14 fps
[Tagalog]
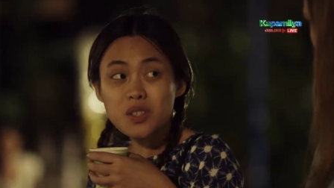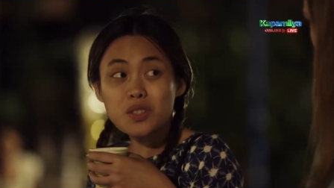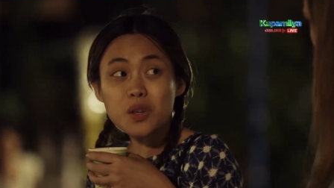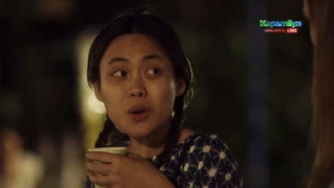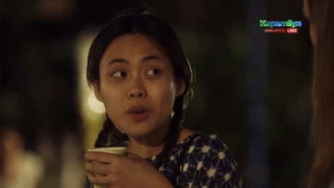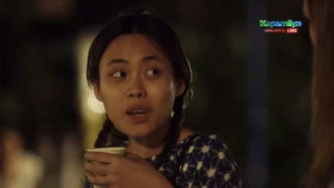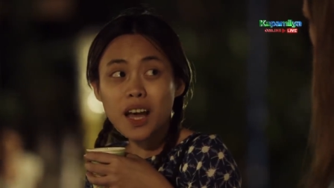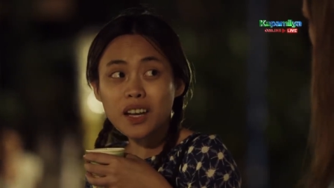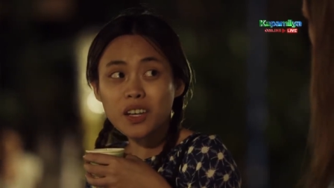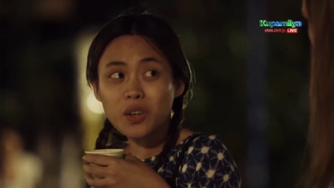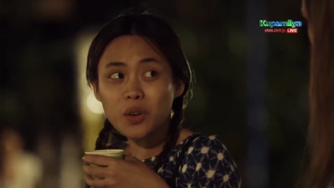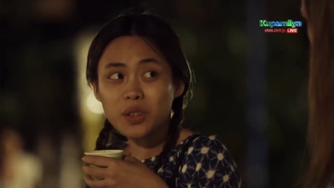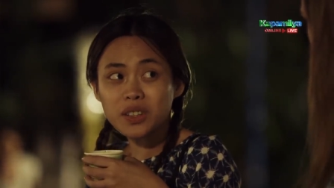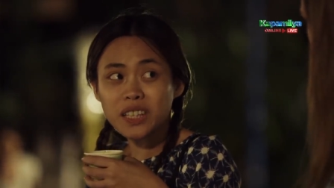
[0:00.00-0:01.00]
Joke lang
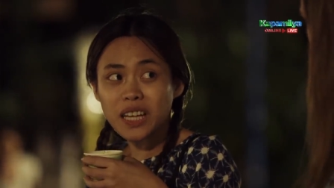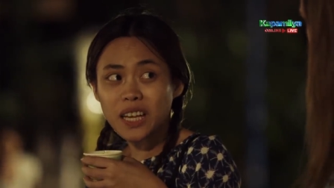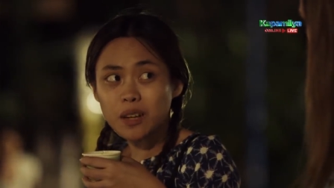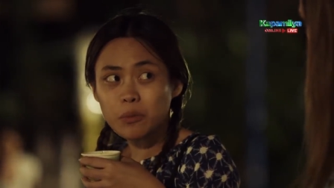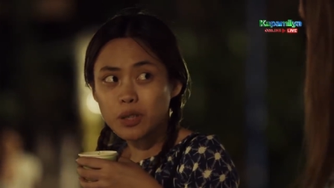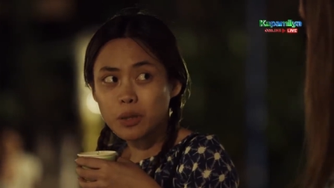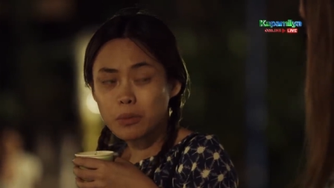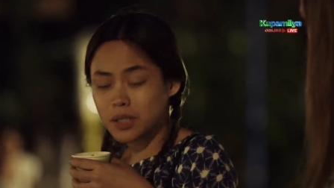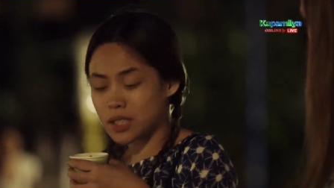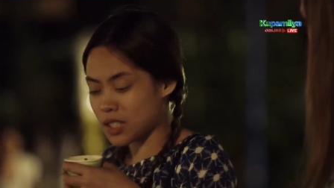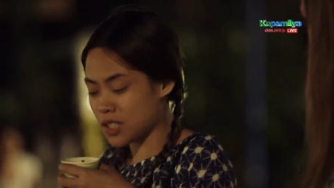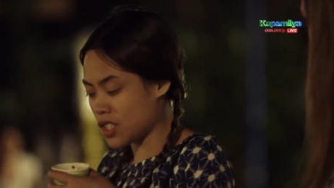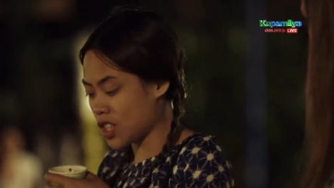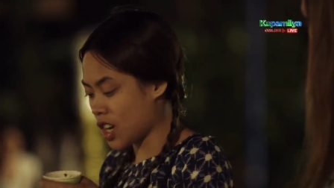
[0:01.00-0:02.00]
yun. Kilala mo naman
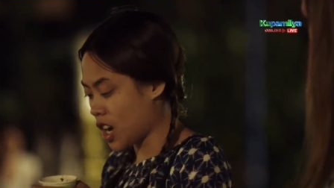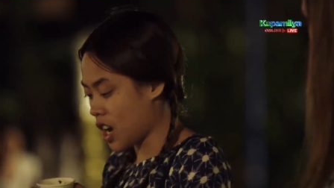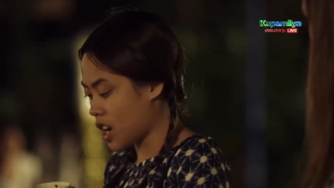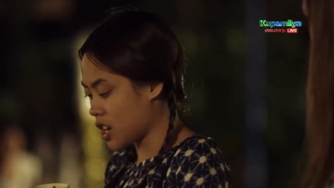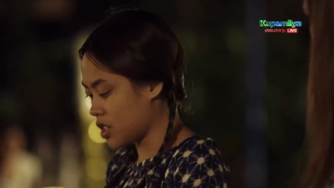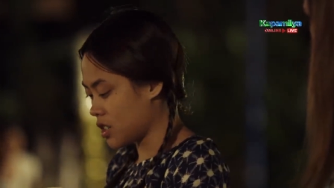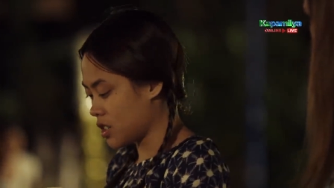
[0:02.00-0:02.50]
yung si JR.